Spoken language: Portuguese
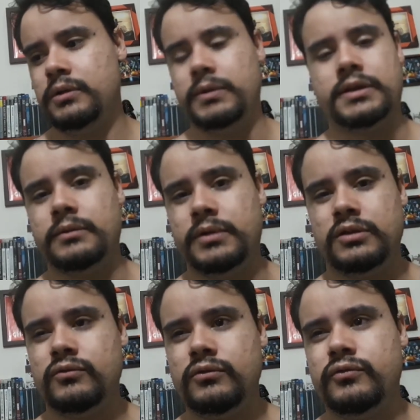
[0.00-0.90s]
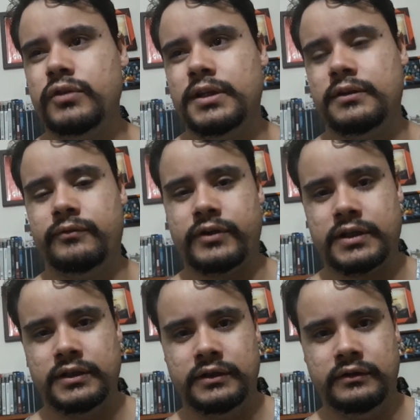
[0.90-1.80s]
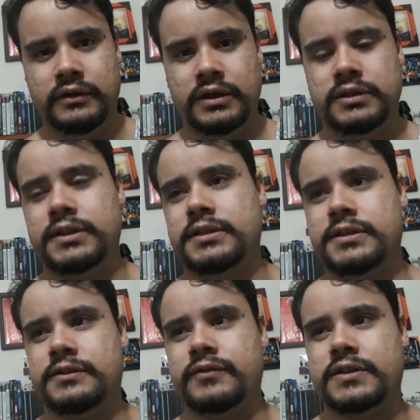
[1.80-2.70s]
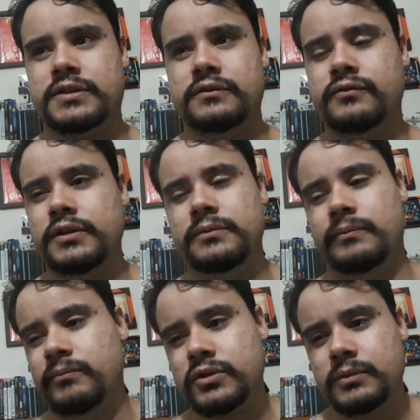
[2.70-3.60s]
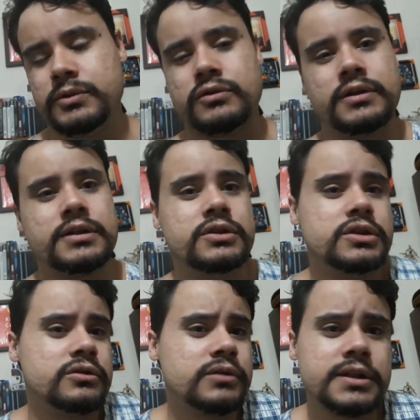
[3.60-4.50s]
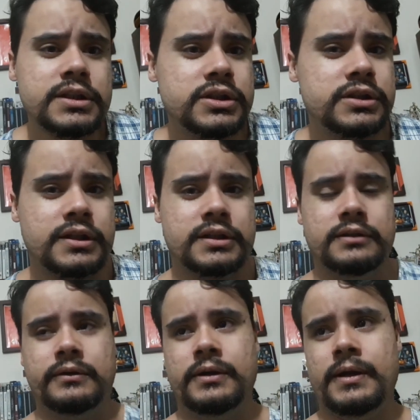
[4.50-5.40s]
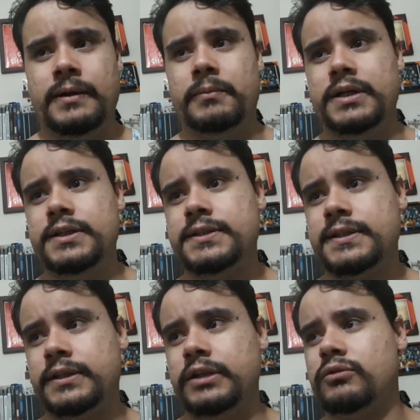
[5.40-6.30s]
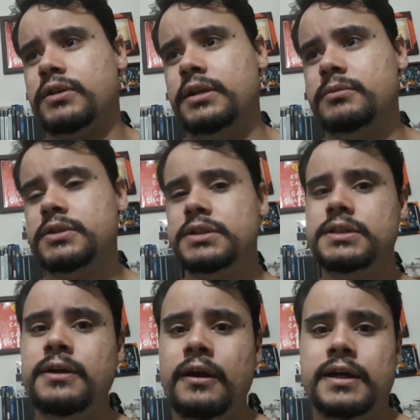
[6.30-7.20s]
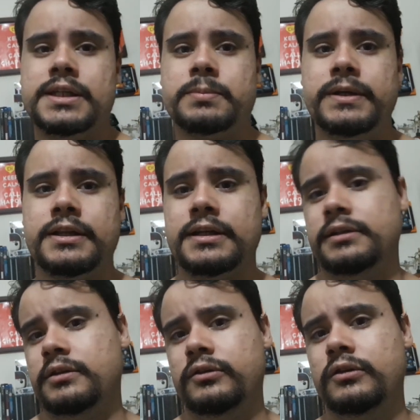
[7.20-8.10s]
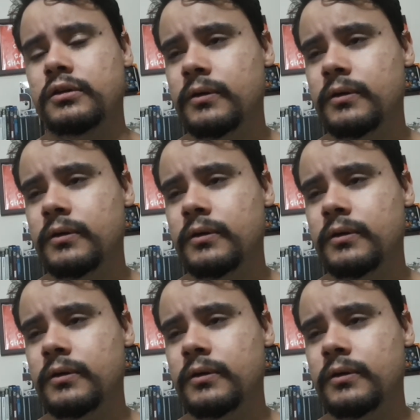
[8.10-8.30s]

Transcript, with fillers: Mas também eu não fui lá ficar tirar satisfação. Eu falei, se a pessoa não acredita, não acredita, cara. Mas tem o tema de respeitar, entendeu?